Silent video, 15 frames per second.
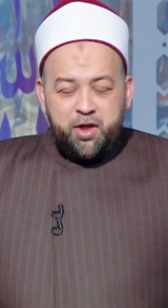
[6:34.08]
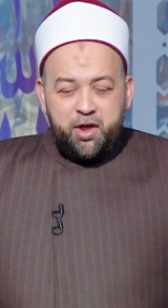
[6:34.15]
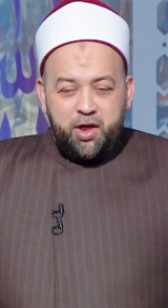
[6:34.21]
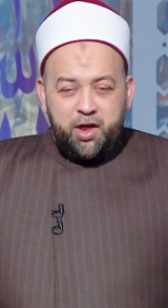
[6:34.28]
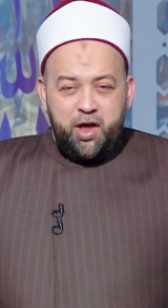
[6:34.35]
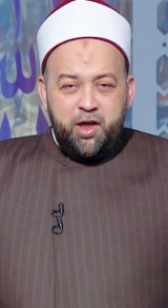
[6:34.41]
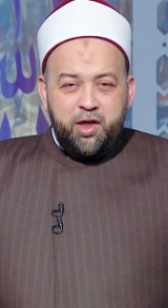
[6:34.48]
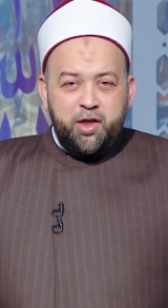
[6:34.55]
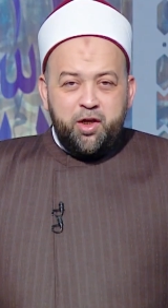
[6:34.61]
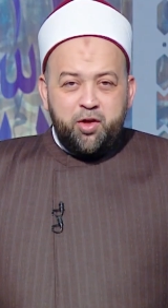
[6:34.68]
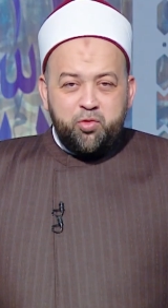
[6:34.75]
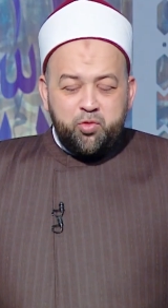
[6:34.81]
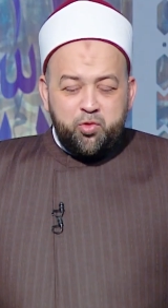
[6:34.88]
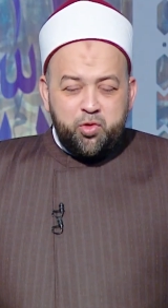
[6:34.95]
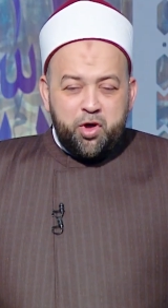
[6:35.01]
لأن
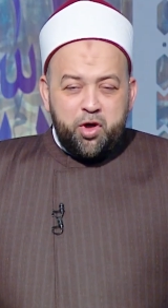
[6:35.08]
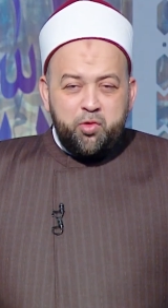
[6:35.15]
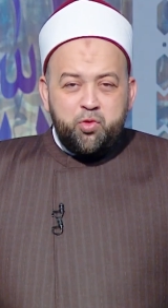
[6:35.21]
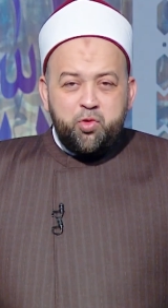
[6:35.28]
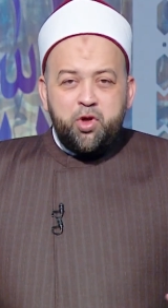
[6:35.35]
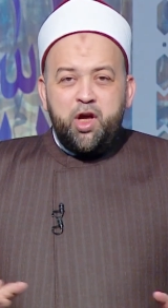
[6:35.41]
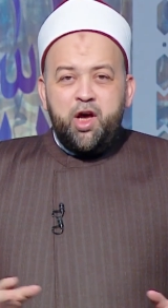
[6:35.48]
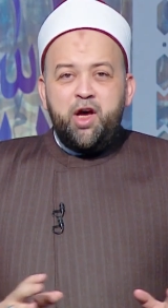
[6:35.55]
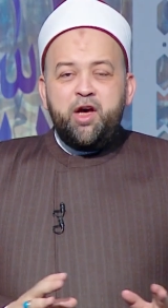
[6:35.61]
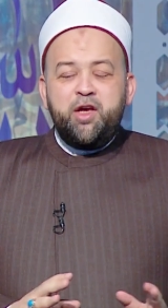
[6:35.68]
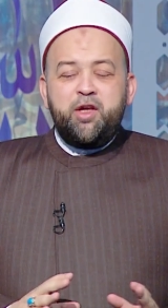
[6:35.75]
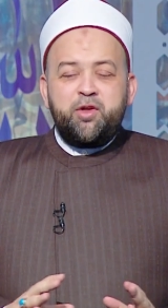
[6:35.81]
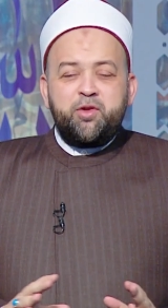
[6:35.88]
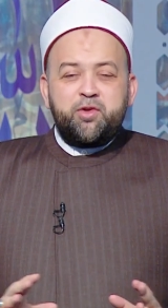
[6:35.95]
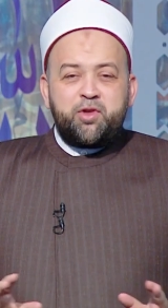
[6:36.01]
نوره لا
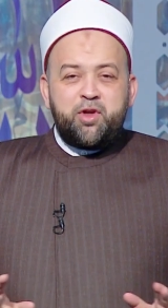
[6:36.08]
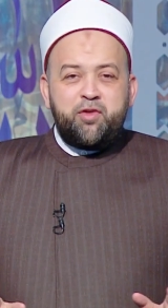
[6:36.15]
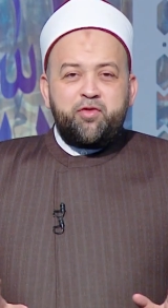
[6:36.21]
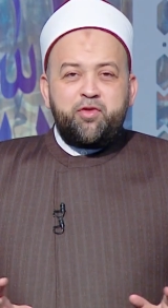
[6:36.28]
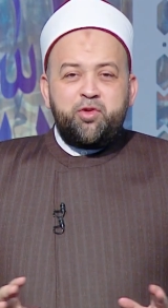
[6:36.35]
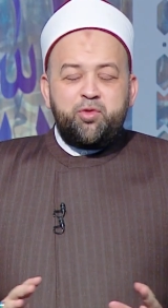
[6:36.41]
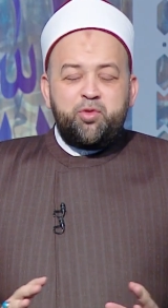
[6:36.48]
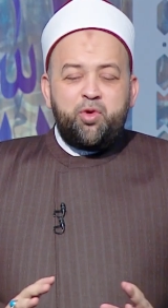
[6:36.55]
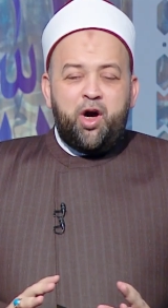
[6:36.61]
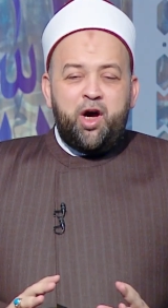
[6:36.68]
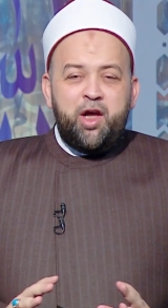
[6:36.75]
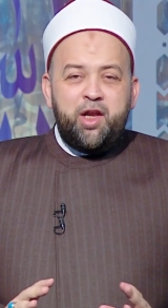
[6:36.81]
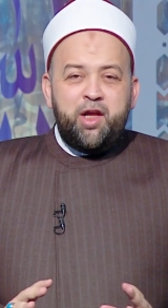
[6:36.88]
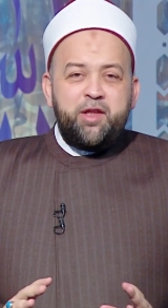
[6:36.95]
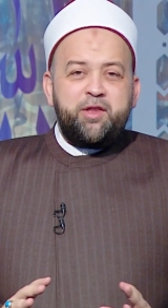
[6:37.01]
ينطفئ
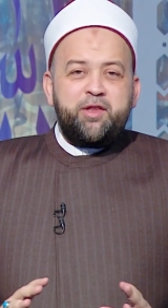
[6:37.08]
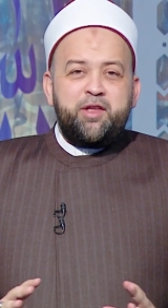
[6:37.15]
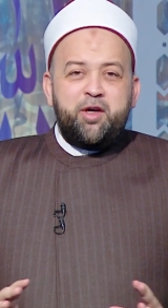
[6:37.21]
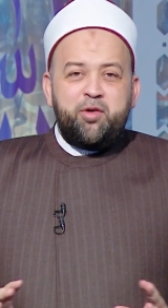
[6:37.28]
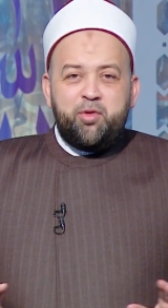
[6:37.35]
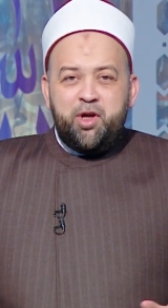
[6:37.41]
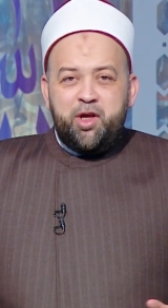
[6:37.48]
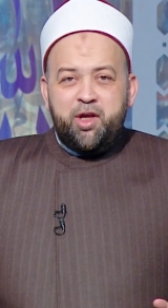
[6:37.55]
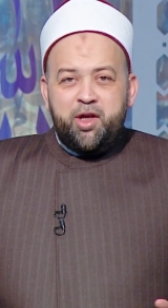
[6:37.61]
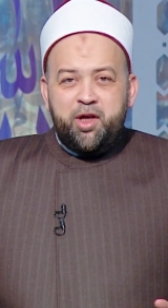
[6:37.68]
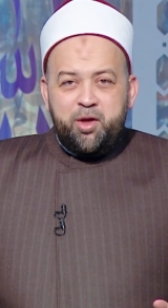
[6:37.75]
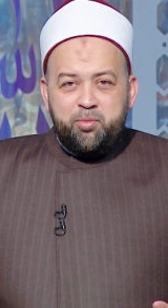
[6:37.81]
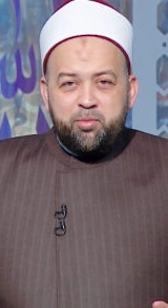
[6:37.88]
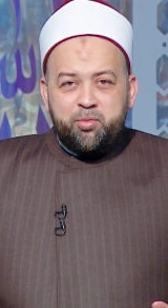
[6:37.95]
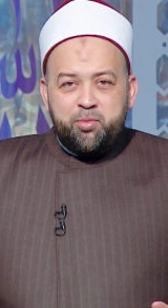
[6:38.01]
على
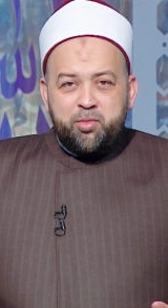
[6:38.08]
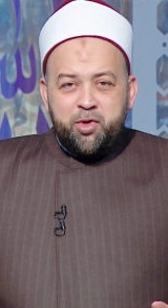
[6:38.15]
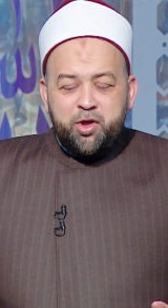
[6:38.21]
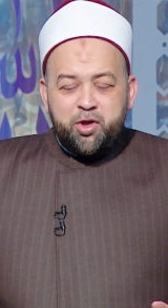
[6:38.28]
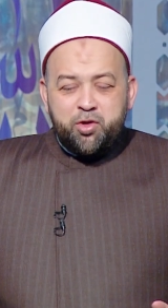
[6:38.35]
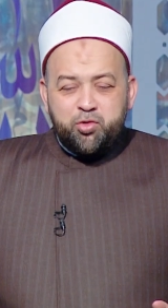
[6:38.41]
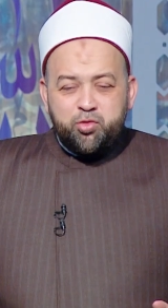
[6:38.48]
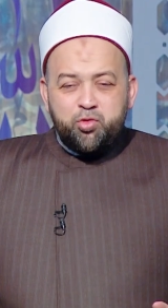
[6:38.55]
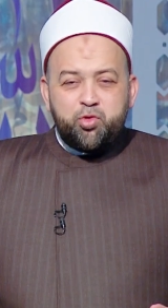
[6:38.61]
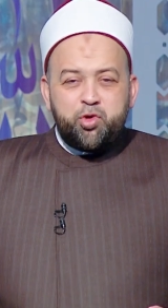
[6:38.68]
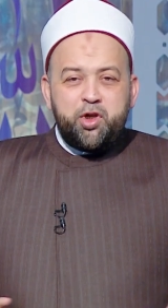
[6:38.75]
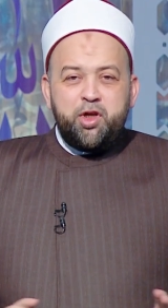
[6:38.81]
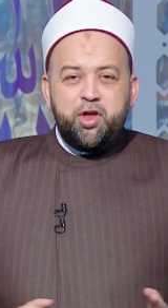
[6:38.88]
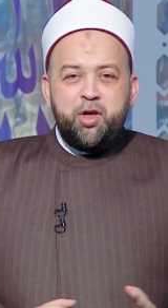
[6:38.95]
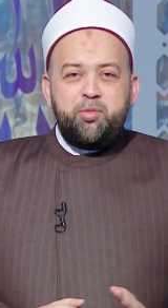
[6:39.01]
الدوام
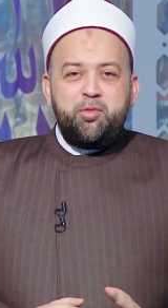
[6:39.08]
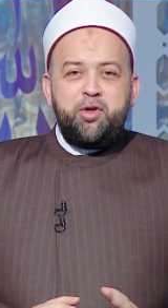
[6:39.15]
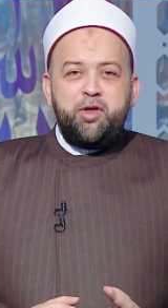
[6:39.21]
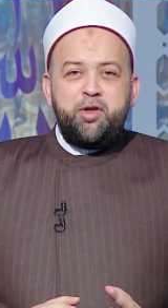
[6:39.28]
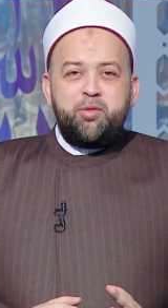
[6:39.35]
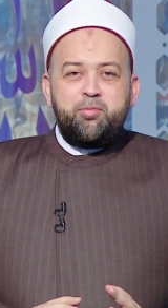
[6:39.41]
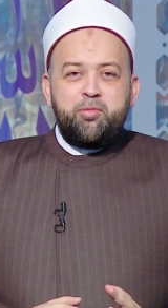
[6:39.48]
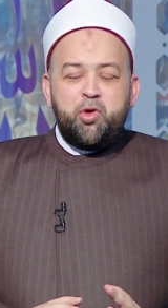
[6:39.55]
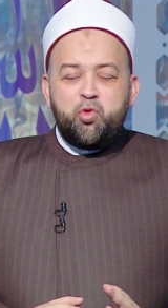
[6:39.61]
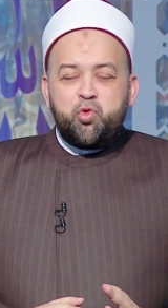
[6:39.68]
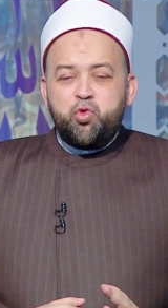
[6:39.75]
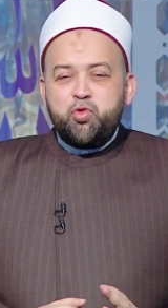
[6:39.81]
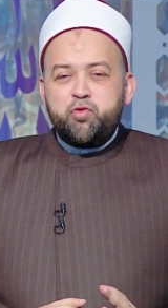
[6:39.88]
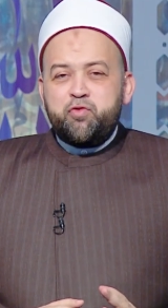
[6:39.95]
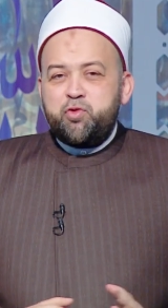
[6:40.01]
نور النبي
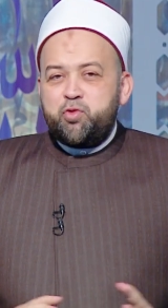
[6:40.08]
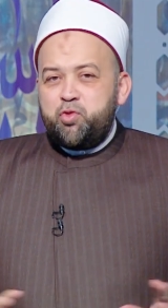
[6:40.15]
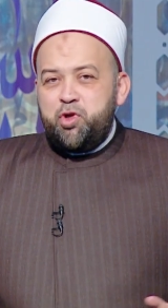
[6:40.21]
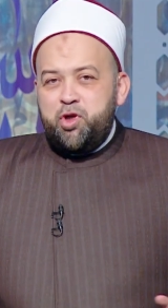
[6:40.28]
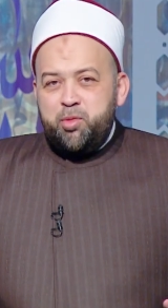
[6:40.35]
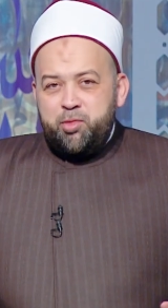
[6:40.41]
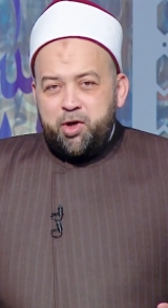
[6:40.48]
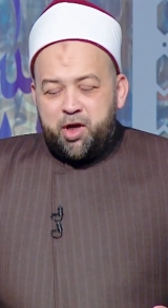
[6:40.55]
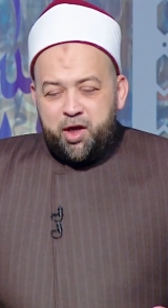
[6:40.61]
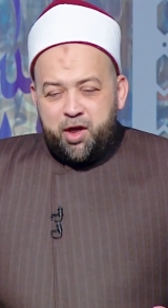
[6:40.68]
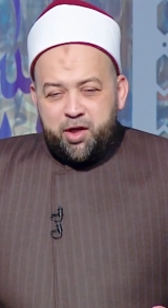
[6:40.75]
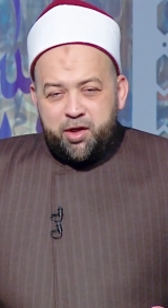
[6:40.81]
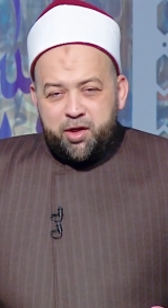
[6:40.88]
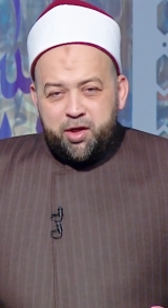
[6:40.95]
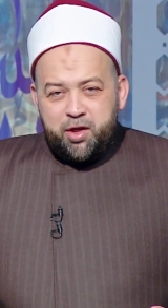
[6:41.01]
موجود في كل
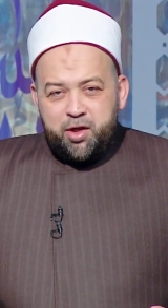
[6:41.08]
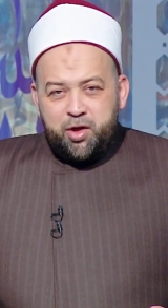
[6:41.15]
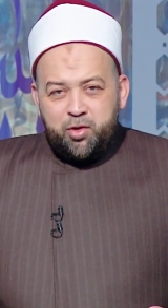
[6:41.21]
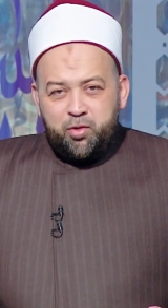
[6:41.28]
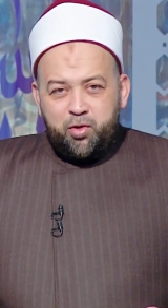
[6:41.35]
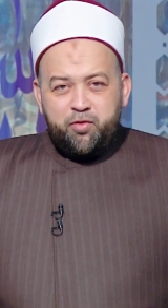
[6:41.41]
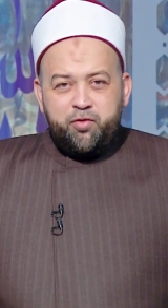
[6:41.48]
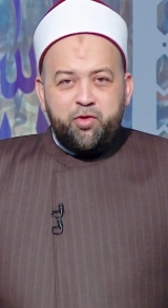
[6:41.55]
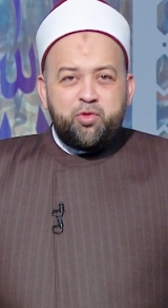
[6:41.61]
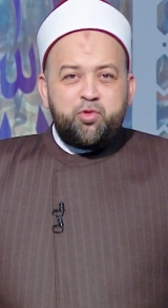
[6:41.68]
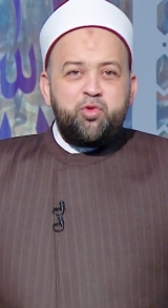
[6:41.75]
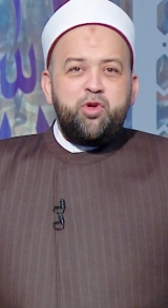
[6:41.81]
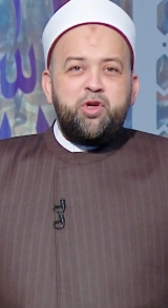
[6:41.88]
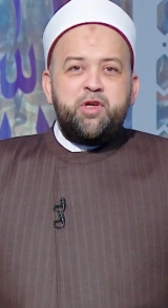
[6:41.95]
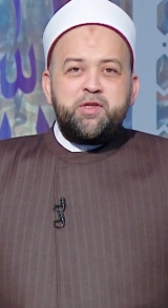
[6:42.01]
مكان وفي
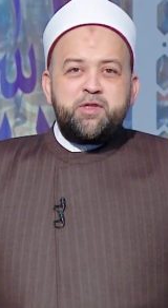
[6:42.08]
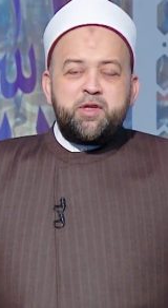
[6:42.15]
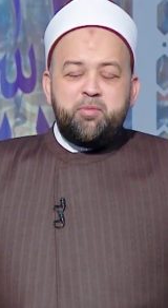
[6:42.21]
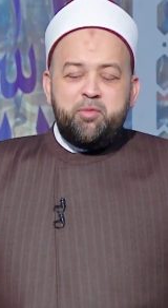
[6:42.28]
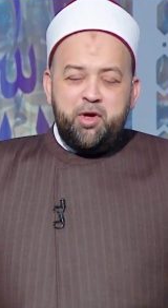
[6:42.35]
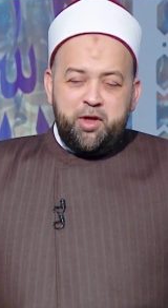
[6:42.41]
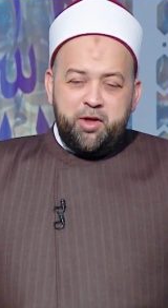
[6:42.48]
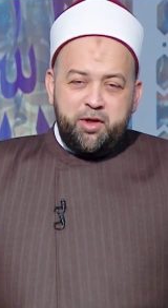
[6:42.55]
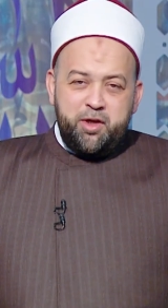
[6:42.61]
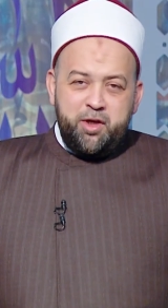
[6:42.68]
كل زمان